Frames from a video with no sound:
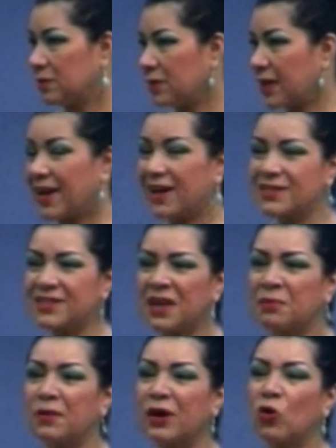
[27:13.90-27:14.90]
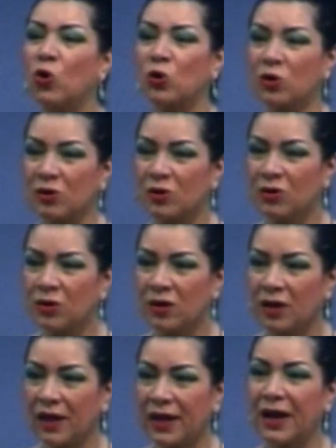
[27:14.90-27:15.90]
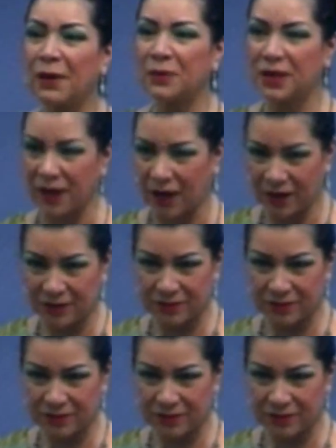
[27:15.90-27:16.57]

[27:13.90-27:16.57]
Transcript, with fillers: querer ser mejor en la vida.